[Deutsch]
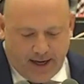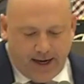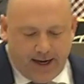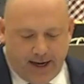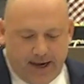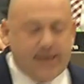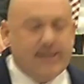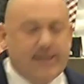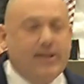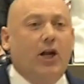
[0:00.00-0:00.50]

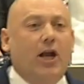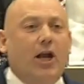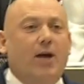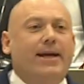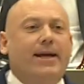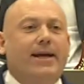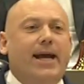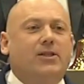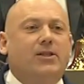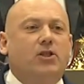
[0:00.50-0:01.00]
Es soll
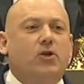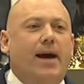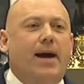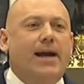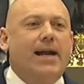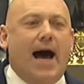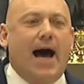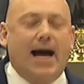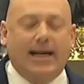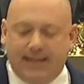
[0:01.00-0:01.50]
aber jetzt um
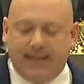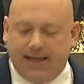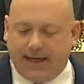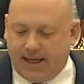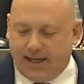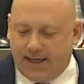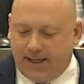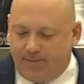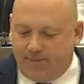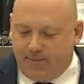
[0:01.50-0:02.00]
eine
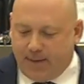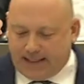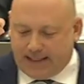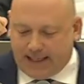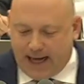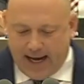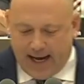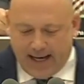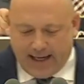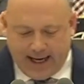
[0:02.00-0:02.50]
andere
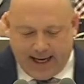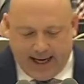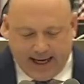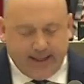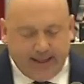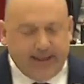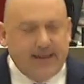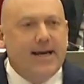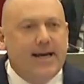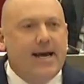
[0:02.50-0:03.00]
Partei
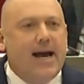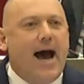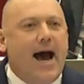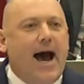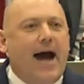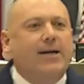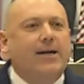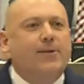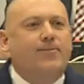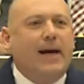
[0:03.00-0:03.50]
gehen,
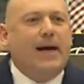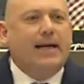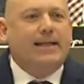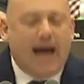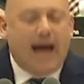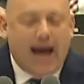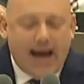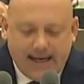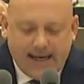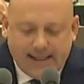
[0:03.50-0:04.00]
eine
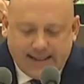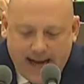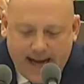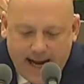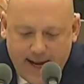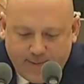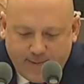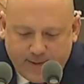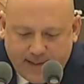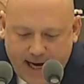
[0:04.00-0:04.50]
Partei
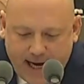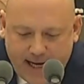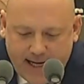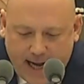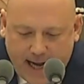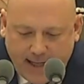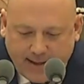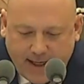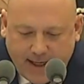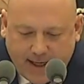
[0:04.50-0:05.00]

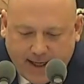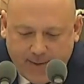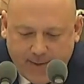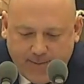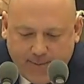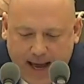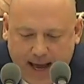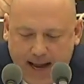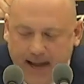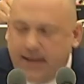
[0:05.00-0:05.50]
selbsternannter
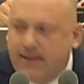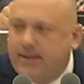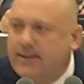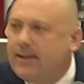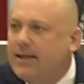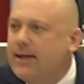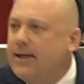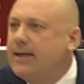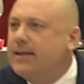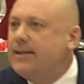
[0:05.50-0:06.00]

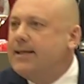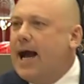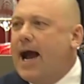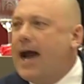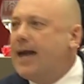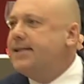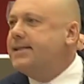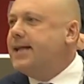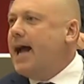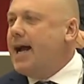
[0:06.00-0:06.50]
Rebellen, die
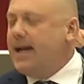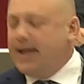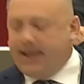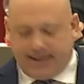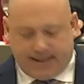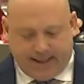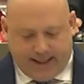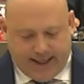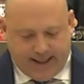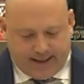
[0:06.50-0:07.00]
einst
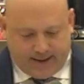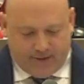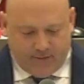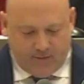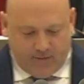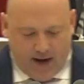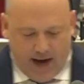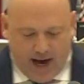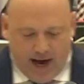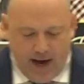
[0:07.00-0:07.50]

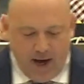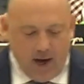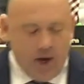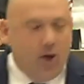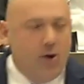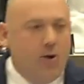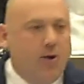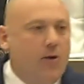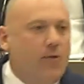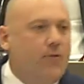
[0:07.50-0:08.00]
angetreten war,
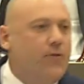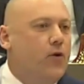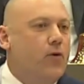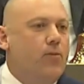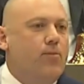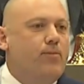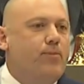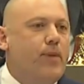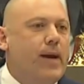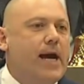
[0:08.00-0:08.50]
für
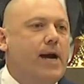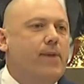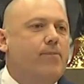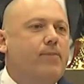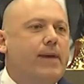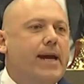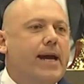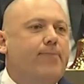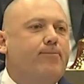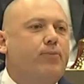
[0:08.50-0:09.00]

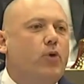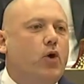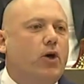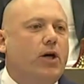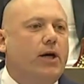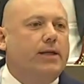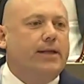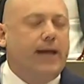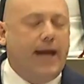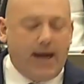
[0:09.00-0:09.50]
mehr
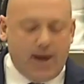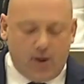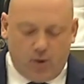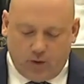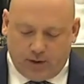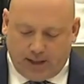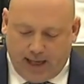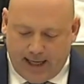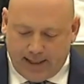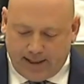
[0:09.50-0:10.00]
Bürgernähe
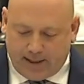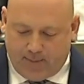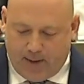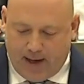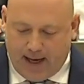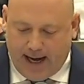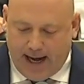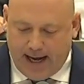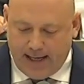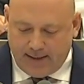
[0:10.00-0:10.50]
und
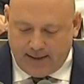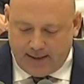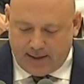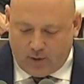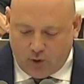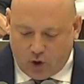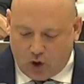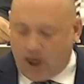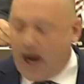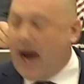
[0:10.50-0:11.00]
Transparenz
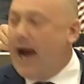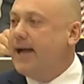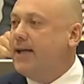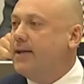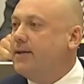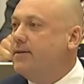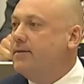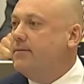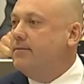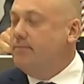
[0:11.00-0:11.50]
zu
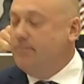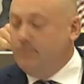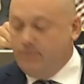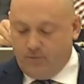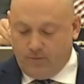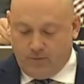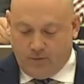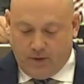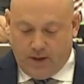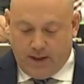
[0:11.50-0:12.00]
streiten.
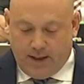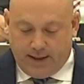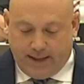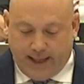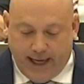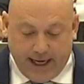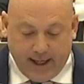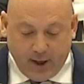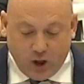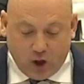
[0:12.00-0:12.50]
Gegen